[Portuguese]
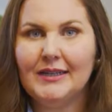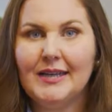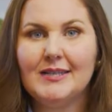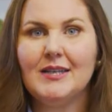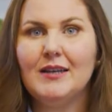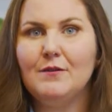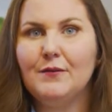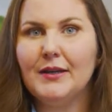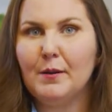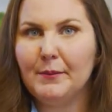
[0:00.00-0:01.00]
O que, que
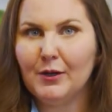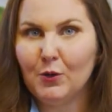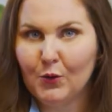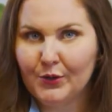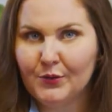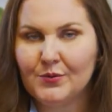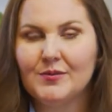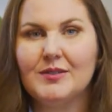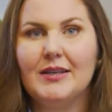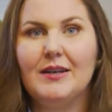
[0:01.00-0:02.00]
significa mecônio?
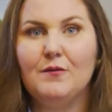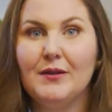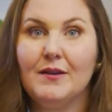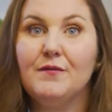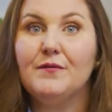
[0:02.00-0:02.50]
Significa